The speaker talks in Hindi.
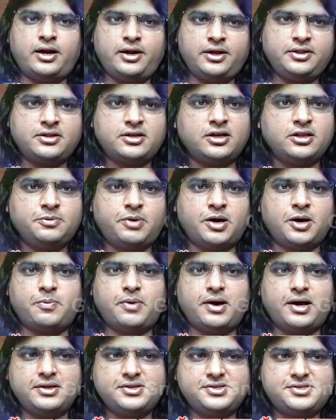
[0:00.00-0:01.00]
आनंद कंद
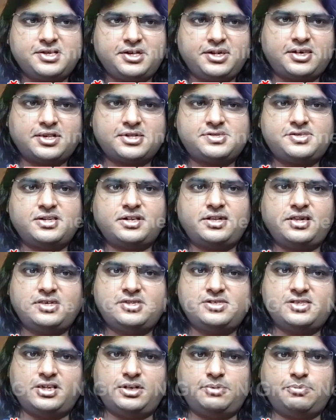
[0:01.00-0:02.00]
भगवान श्री कृष्ण
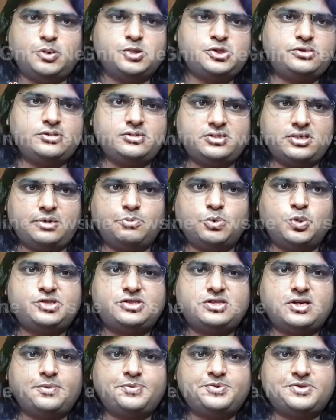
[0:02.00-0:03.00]
के जन्मो
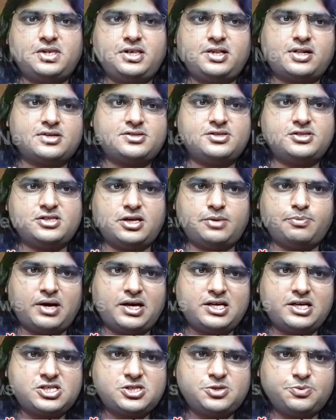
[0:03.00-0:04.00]
जन्मोत्सव श्री कृष्ण
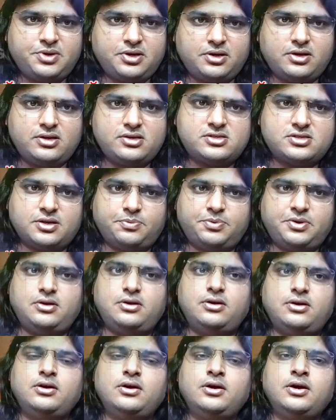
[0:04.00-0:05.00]
जन्माष्टमी की
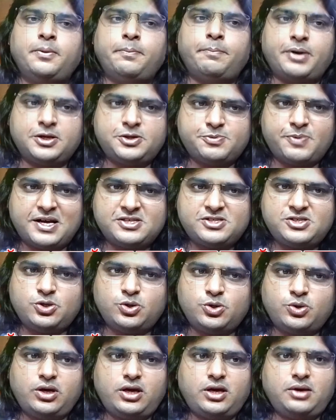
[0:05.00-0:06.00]
सभी
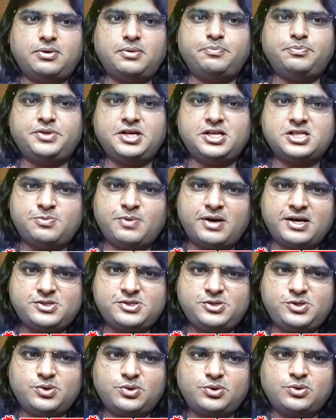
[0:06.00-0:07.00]
ब्रजवासियों एवं
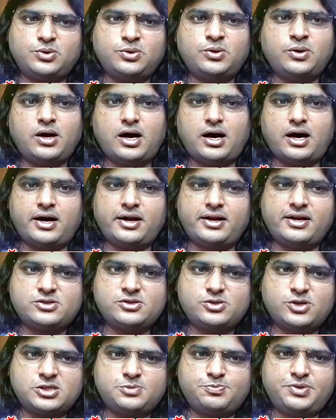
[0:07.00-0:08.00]
देशवासियों को आर
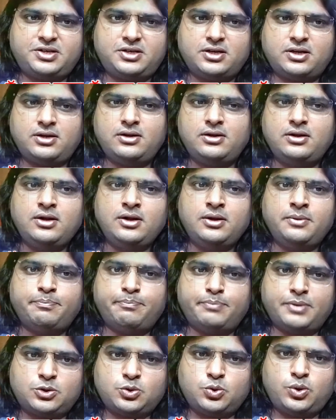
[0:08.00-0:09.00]
एस हॉस्पिटल
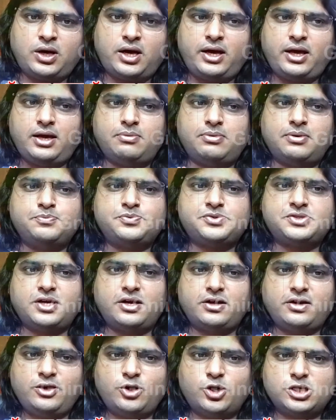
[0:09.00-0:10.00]
मथुरा एवं
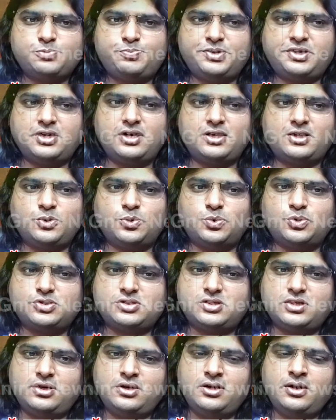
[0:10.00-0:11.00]
संगी हॉस्पिटल की ओर
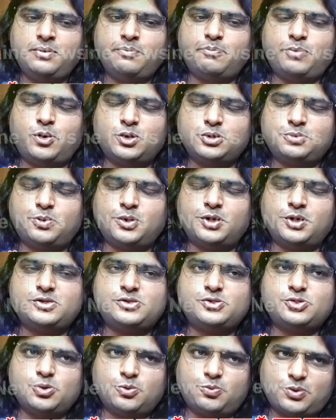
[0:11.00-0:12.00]
से बहुत
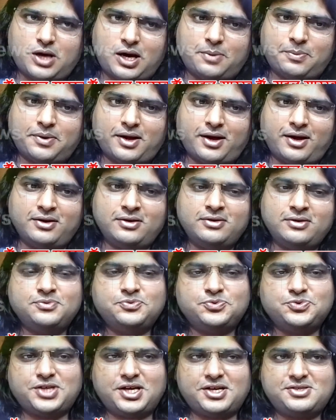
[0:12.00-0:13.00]
बहुत शुभकामनाएं
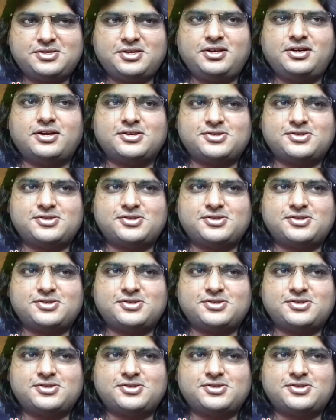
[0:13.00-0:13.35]
जय श्री